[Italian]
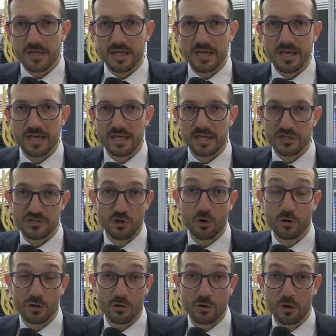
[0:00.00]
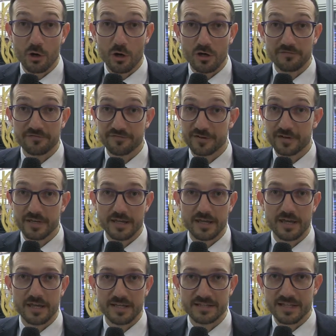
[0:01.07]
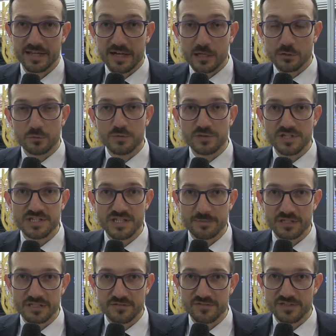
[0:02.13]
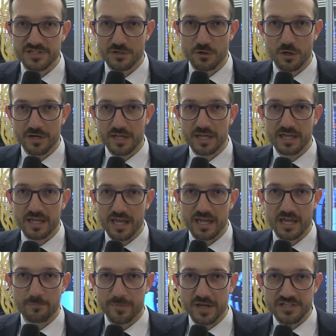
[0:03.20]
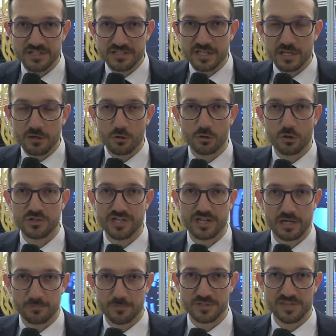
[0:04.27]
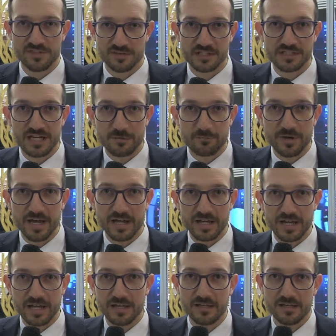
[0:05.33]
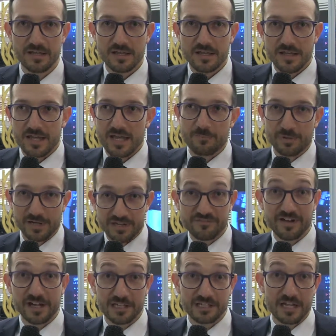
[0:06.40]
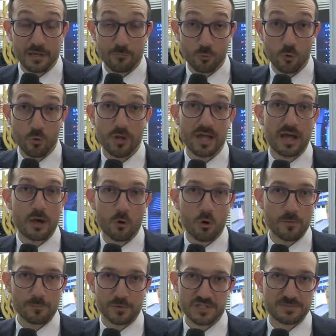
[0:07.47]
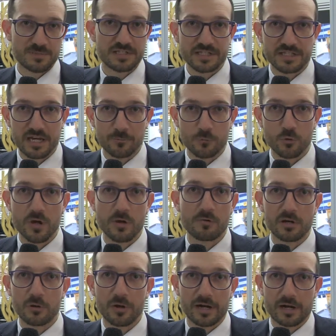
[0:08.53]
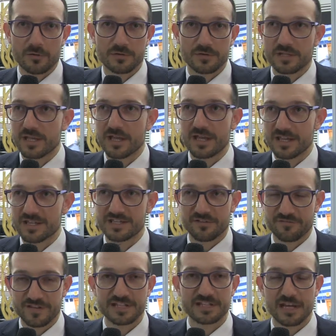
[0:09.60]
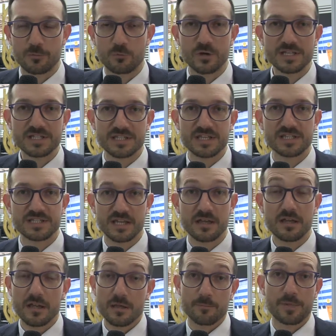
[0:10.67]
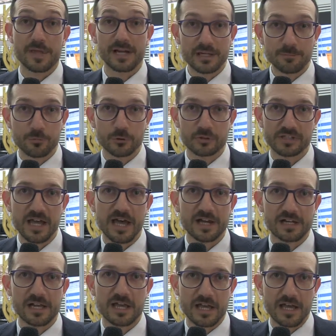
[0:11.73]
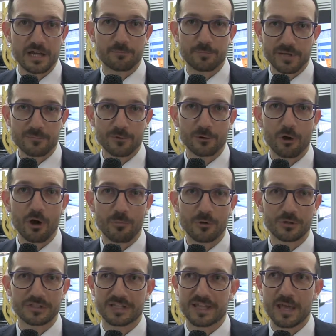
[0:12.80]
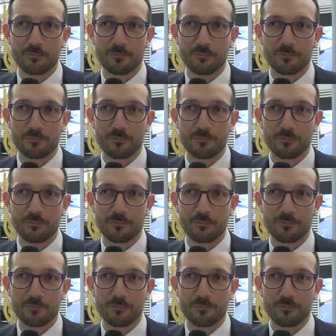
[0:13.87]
eh, che giocano golf eh, integrando un sistema di visione che è capace di riconoscere la posizione della palla e prelevarla dalla buca o in prossimità della buca qualora non eh, sia finita nella buca stessa per riportarla al primo robot che